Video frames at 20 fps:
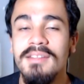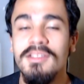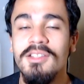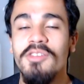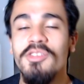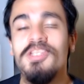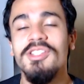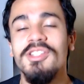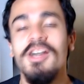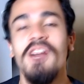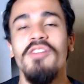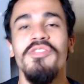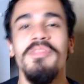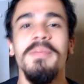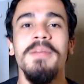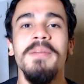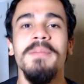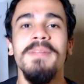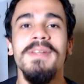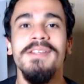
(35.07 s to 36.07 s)
Salve, salve
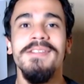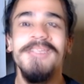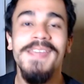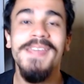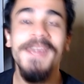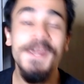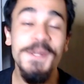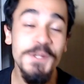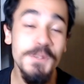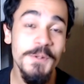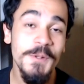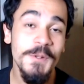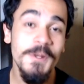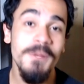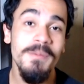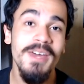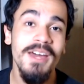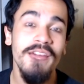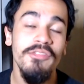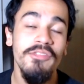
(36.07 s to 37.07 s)
família PlayStation, meu
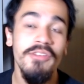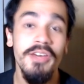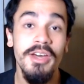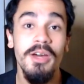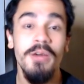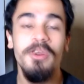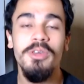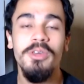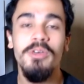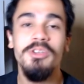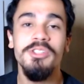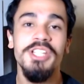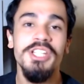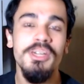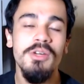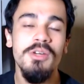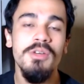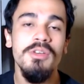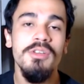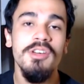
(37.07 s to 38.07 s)
nome é Rafael e hoje a
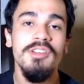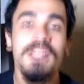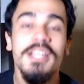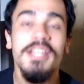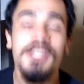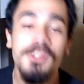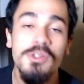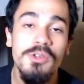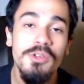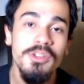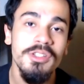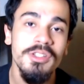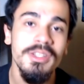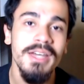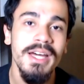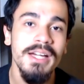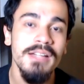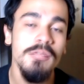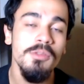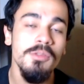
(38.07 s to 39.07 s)
gente reuniu as 7
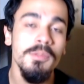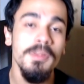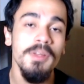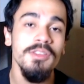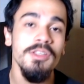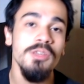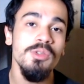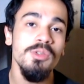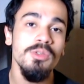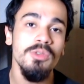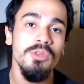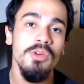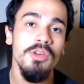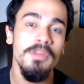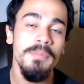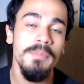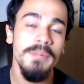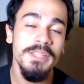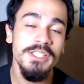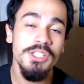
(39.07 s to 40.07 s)
curiosidades do PlayStation
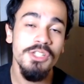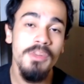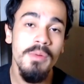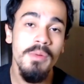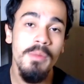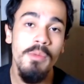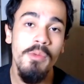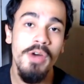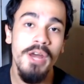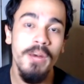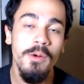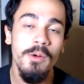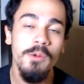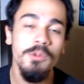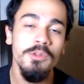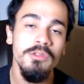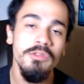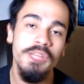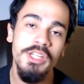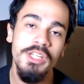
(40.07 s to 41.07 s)
2 para a gente comemorar
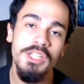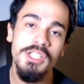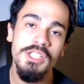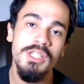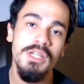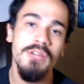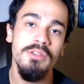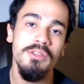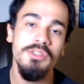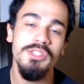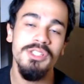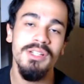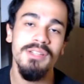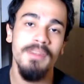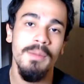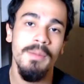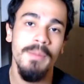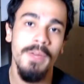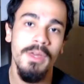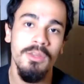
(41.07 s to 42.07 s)
os 20 anos de
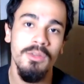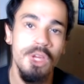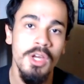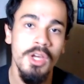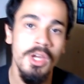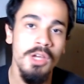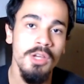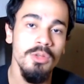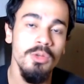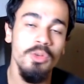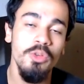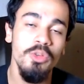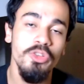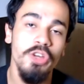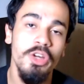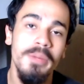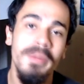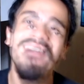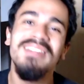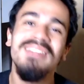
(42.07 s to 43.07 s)
lançamento do
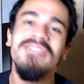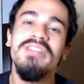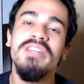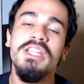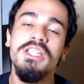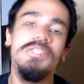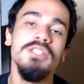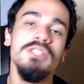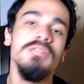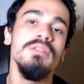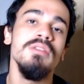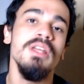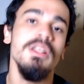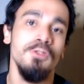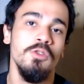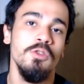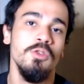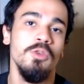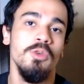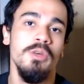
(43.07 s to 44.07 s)
console mais vendido da
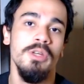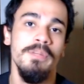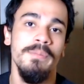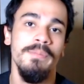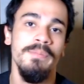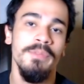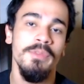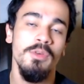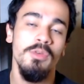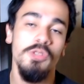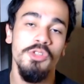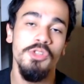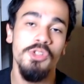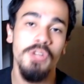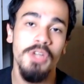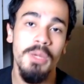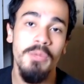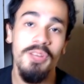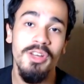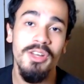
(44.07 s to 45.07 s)
Sony. O
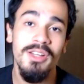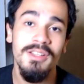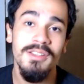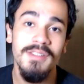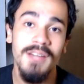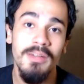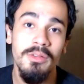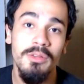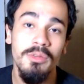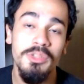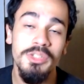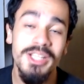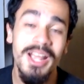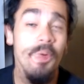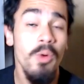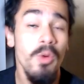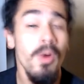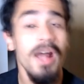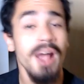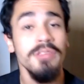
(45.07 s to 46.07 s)
videogame foi lançado no dia
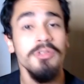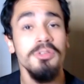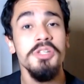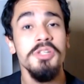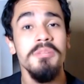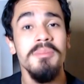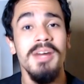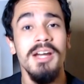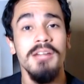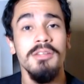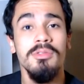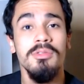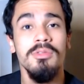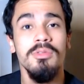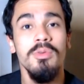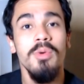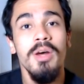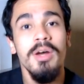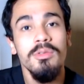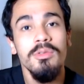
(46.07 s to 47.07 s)
4 de março
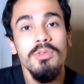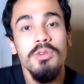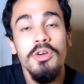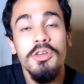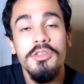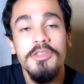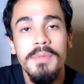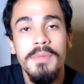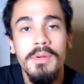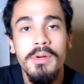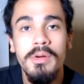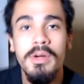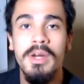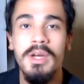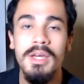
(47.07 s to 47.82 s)
do ano 2000